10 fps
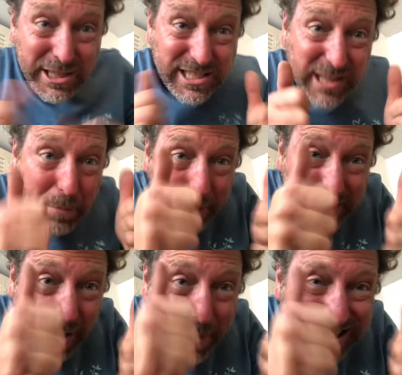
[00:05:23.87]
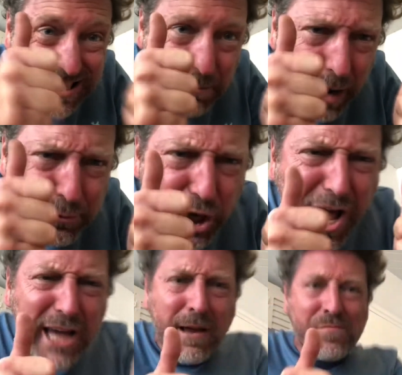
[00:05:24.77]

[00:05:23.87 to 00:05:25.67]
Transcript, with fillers: N'hésitez pas à mettre un maximum de likes